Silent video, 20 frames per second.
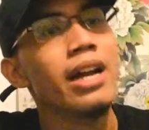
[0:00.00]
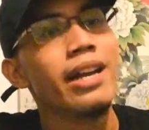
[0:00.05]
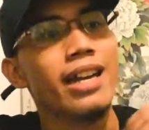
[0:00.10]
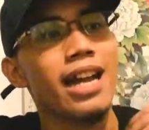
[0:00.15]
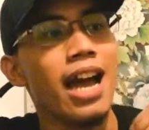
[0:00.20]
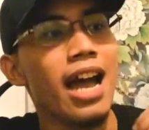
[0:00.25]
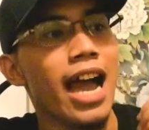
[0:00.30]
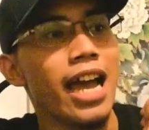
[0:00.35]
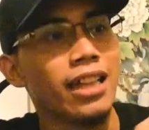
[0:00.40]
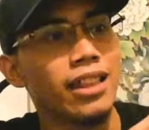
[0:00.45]
na
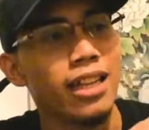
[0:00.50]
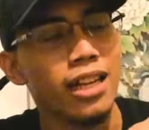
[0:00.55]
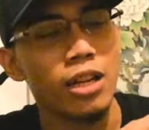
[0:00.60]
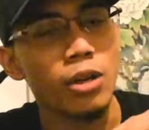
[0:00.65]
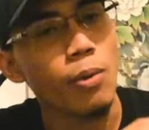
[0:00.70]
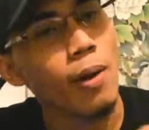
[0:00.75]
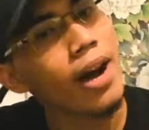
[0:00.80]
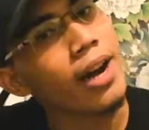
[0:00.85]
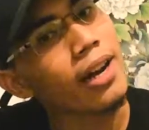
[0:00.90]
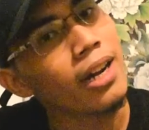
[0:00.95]
kahit
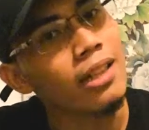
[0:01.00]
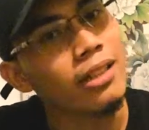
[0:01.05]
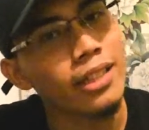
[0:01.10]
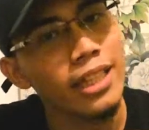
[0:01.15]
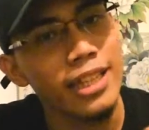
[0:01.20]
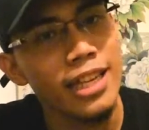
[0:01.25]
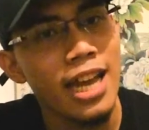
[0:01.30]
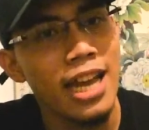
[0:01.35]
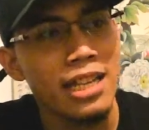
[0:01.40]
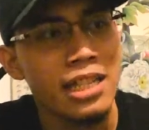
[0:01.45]

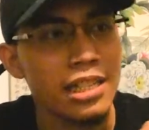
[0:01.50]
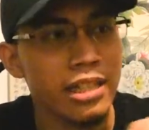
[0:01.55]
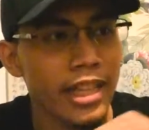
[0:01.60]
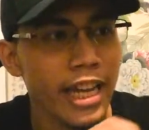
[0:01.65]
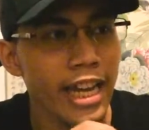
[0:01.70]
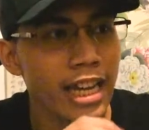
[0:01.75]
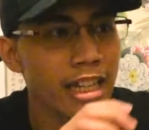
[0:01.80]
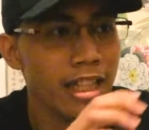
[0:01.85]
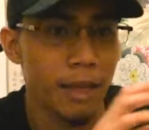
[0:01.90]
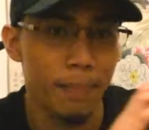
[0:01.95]
nag-quarantine na,
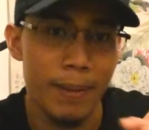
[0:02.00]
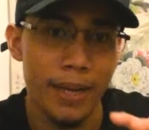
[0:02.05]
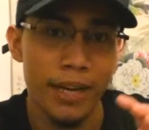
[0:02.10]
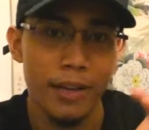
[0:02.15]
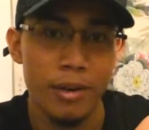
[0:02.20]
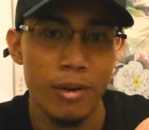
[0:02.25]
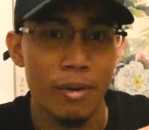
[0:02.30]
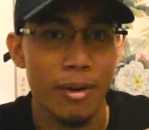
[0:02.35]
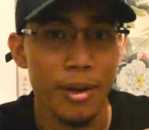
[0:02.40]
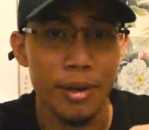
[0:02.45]
still hindi pa
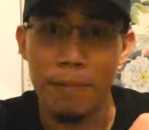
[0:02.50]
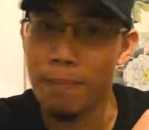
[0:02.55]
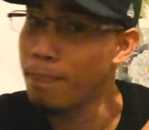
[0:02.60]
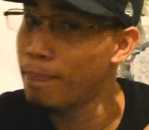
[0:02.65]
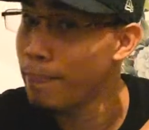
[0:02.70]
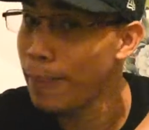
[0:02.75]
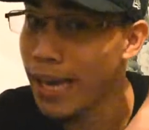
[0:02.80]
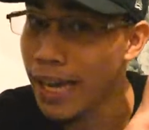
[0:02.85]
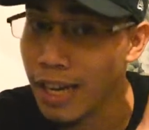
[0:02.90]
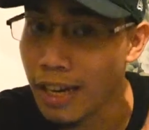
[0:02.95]
rin okay
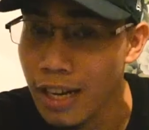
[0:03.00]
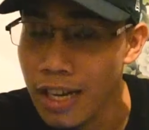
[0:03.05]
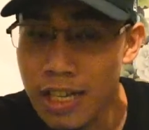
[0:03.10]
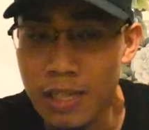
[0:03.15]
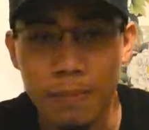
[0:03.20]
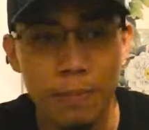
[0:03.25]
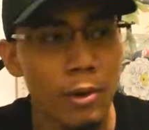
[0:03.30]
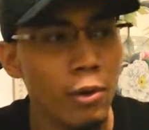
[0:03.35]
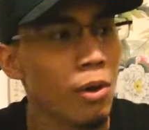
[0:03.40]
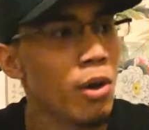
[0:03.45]
yung
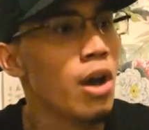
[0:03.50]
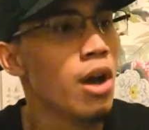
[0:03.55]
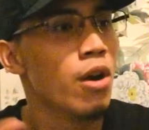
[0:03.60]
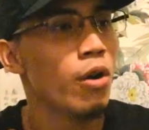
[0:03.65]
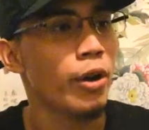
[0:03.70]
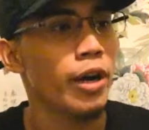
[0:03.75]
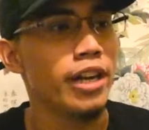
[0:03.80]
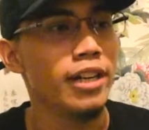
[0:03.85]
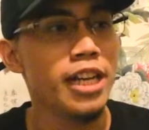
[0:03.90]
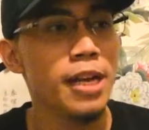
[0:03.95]
parents mo,
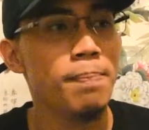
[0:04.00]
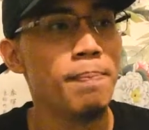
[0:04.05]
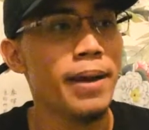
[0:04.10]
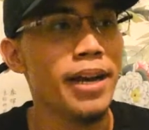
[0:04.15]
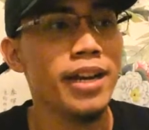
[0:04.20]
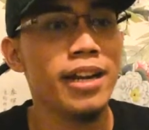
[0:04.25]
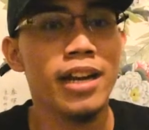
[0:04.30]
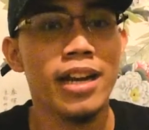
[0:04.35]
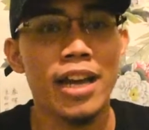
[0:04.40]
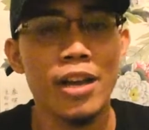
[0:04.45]
or hindi pa
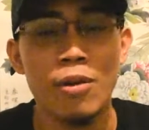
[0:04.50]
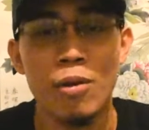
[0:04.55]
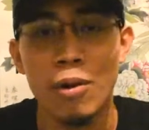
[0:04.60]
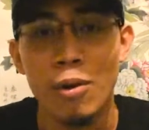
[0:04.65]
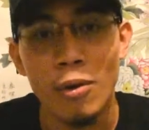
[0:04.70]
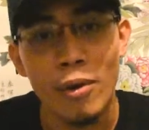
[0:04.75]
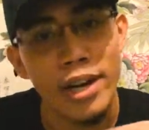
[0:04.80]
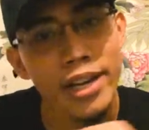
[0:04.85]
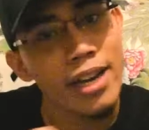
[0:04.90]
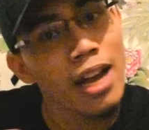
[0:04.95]
rin kayo
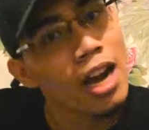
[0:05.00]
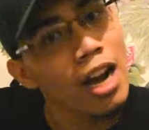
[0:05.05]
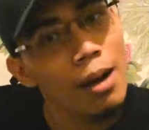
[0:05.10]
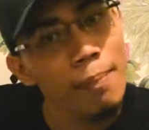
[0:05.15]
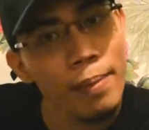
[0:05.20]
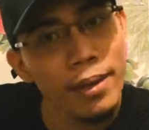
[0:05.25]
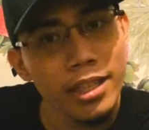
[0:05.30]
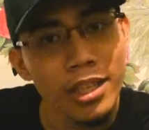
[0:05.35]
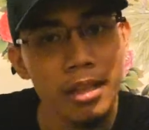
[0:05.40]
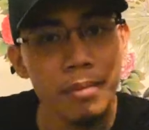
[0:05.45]
okay ng
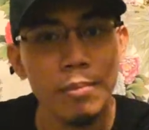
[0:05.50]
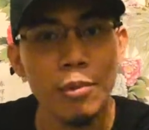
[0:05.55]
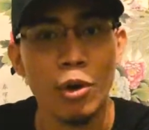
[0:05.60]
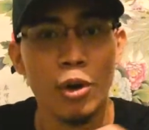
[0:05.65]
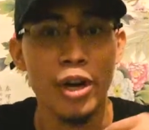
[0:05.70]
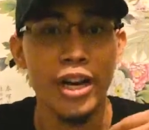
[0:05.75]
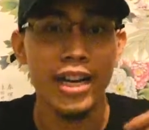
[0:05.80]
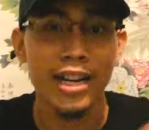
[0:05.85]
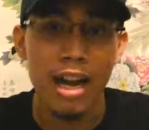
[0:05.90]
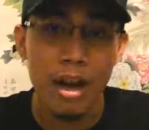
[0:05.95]
kapatid mo,
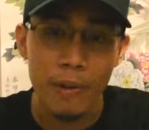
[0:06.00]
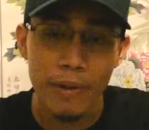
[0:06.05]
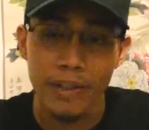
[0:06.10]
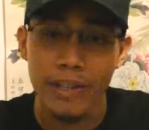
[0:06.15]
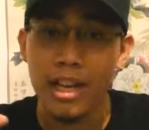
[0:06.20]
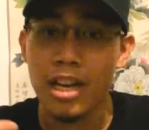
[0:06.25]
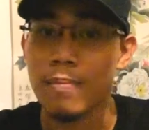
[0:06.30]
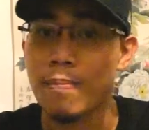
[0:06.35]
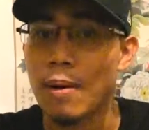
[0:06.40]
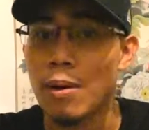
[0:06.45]
or ikaw
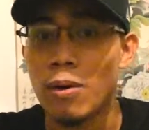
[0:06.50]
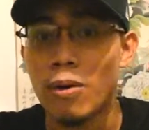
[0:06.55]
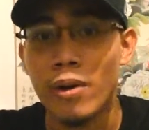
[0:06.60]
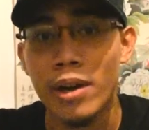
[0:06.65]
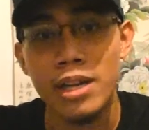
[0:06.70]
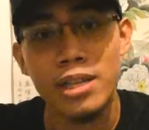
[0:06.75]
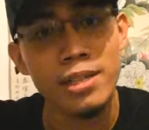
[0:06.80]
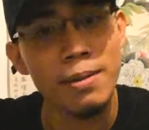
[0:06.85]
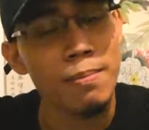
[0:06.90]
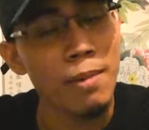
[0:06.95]
hindi ka pa
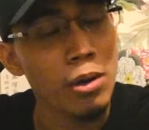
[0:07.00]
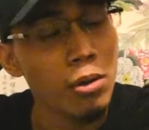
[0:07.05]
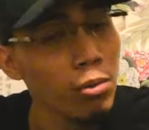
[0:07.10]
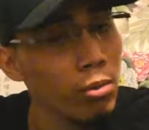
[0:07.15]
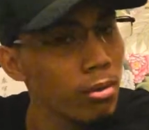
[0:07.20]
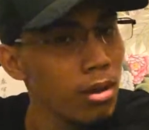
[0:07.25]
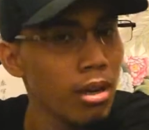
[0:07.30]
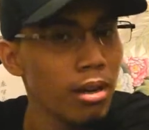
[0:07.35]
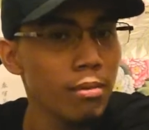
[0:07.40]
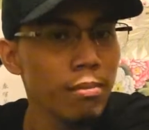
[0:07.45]
okay sa
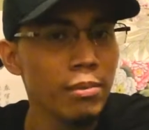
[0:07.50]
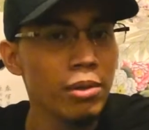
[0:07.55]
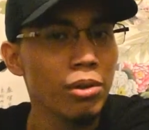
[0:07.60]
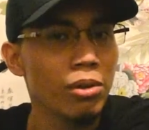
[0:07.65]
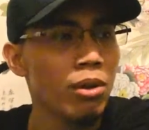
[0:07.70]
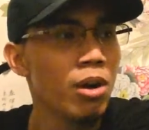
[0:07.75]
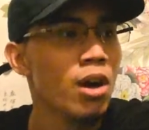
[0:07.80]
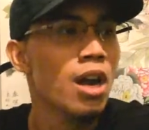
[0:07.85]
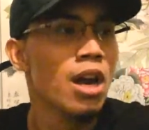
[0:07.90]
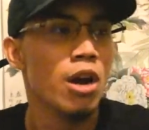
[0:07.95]
magulang
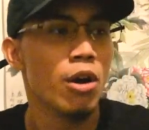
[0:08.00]
mo,